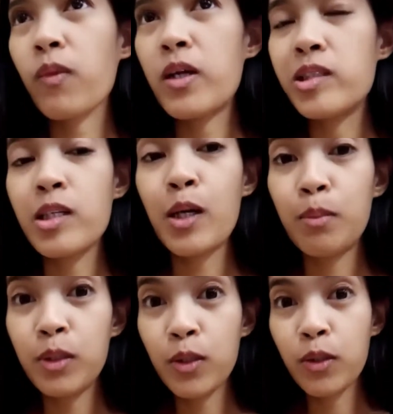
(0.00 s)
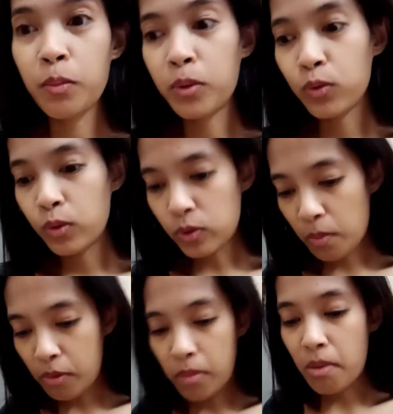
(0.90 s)
Si Habi na yung patulog sa
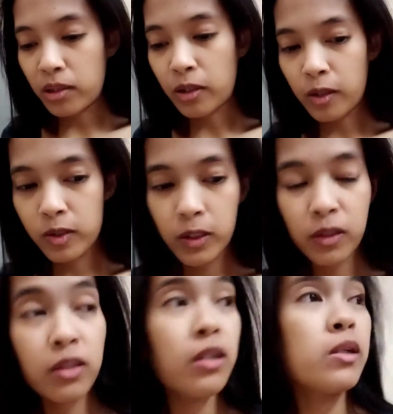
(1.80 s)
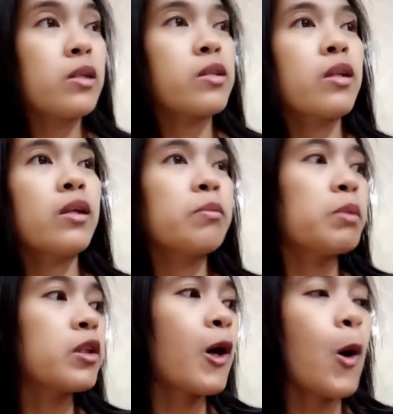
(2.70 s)
mga bata kasi naglilinis ang
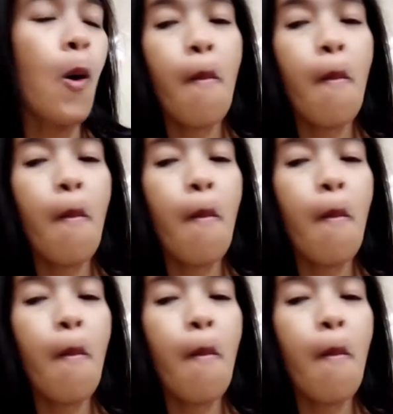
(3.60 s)
ligpit ako.